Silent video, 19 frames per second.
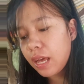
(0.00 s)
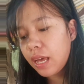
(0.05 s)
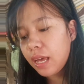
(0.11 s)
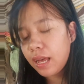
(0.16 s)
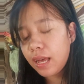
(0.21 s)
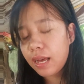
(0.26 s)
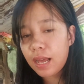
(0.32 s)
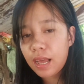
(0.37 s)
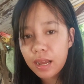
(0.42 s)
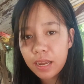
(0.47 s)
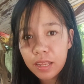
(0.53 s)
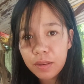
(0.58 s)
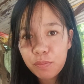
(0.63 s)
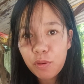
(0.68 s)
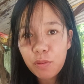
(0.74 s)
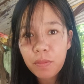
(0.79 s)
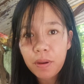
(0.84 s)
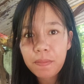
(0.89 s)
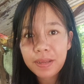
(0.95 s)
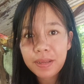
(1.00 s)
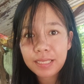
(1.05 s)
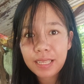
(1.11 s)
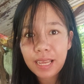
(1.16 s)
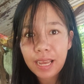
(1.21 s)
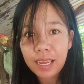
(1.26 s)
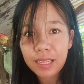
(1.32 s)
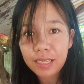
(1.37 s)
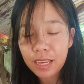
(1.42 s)
Ang akin pong
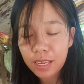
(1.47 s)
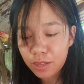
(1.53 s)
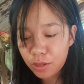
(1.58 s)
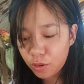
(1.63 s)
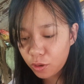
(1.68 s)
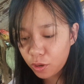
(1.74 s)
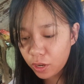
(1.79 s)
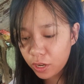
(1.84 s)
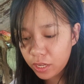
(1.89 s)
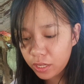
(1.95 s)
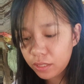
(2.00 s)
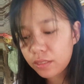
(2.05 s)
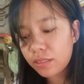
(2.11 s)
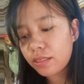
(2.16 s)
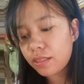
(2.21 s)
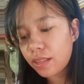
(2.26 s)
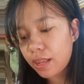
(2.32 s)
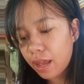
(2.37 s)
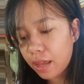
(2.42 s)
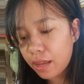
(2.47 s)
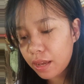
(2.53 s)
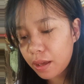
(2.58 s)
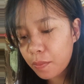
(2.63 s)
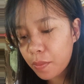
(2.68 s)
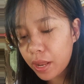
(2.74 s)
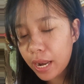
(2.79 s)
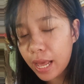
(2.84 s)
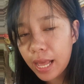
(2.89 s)
babasahin ngayon ay
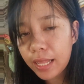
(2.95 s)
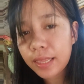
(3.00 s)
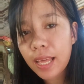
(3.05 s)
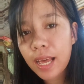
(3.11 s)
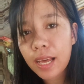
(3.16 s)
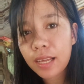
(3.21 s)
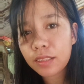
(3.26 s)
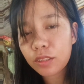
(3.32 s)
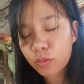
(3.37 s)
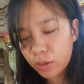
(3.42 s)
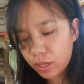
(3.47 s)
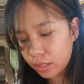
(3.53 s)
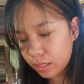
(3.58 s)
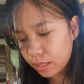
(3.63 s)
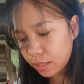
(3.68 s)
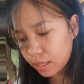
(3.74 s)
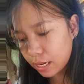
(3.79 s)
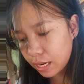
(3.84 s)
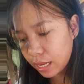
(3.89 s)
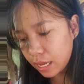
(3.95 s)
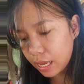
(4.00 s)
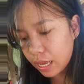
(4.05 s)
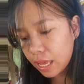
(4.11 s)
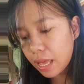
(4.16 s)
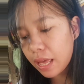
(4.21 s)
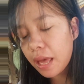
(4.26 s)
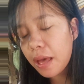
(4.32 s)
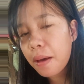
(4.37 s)
Kabanata 23,
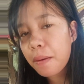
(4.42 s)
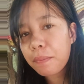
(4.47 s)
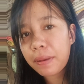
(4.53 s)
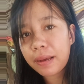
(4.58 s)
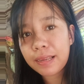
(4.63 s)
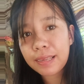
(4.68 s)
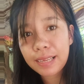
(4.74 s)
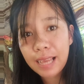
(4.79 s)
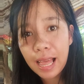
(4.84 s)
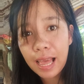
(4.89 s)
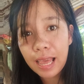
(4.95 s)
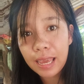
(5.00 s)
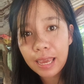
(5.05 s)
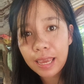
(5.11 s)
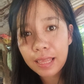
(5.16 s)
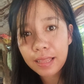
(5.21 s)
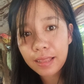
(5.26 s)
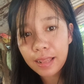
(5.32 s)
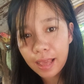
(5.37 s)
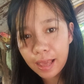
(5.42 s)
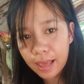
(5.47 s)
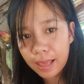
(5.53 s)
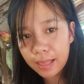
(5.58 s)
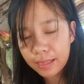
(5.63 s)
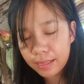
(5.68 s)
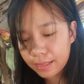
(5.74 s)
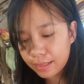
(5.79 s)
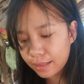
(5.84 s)
Pagkain
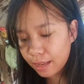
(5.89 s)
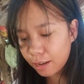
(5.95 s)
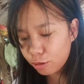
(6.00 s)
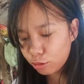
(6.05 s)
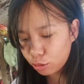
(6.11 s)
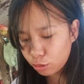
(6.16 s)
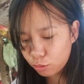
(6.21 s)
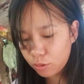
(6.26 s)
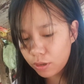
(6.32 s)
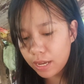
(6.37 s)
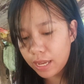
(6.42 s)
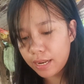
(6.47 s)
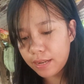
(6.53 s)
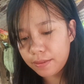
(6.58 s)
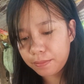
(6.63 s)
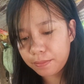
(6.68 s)
at Kalusugan.